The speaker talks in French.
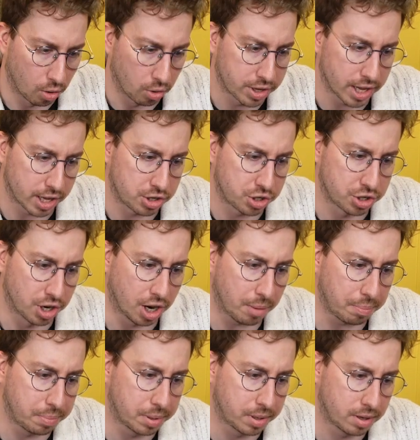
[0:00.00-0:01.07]
au
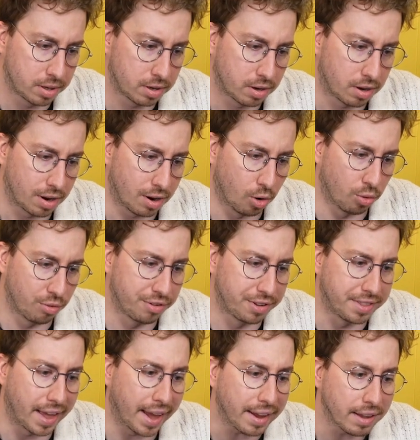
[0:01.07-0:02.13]
ketchup, au
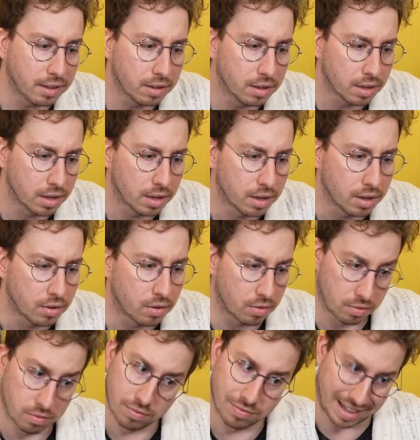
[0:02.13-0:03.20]
vinaigre,
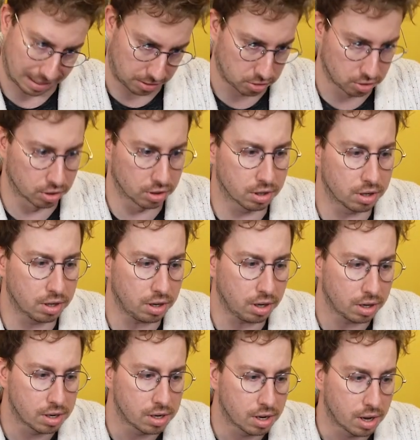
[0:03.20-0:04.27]
nature,
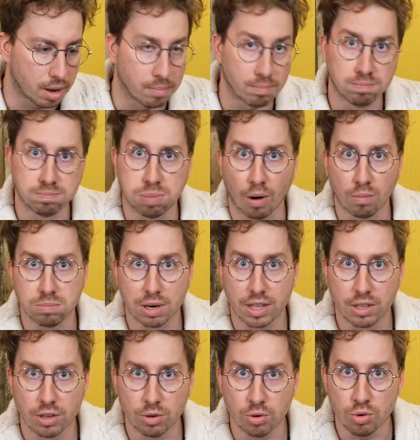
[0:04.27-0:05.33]

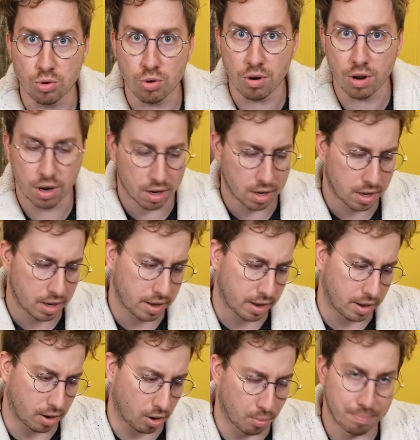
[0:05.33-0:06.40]
barbecue,
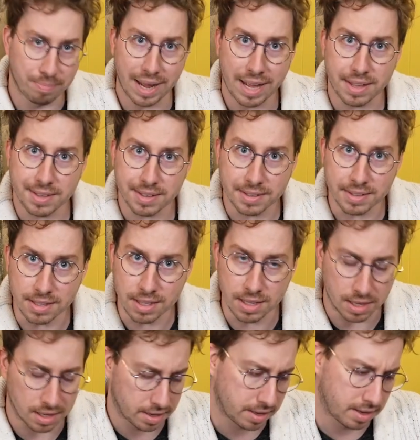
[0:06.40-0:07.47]
au bacon,
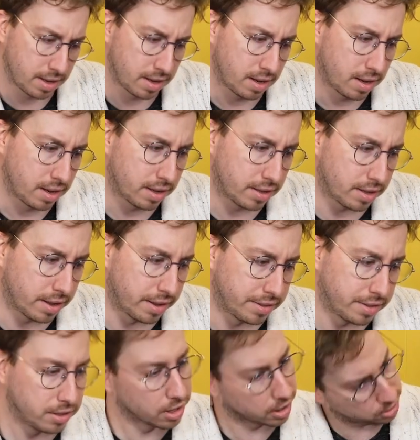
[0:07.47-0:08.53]

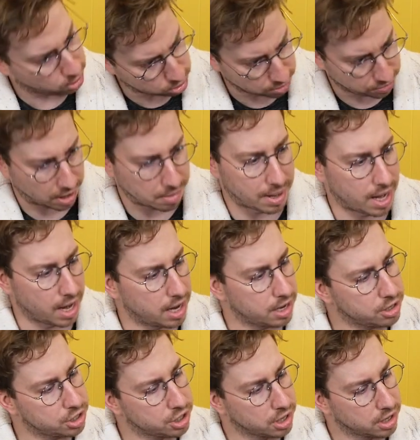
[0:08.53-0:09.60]
des Doritos au
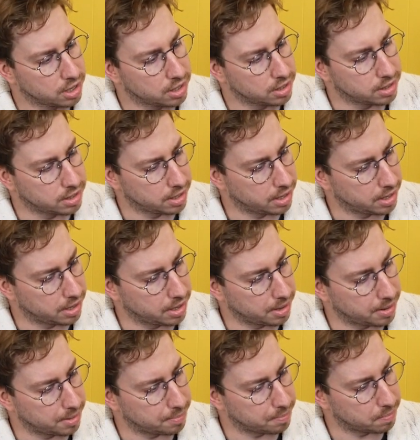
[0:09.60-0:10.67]
fromage,
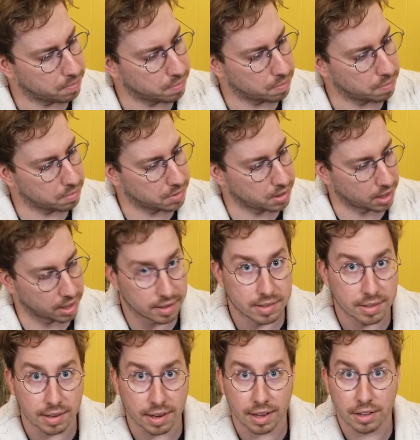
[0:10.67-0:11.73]
des
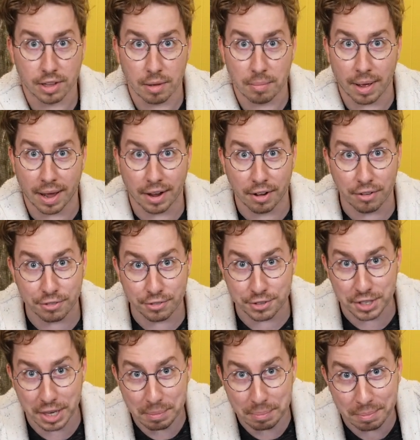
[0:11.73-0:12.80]
critiques de bag of
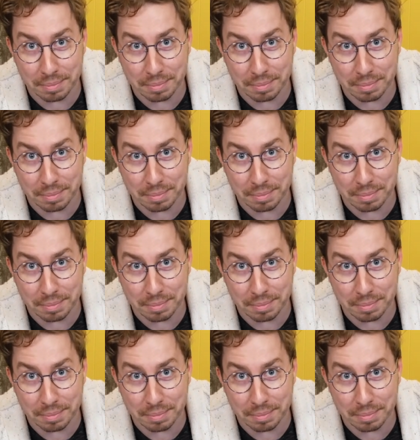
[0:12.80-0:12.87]
chips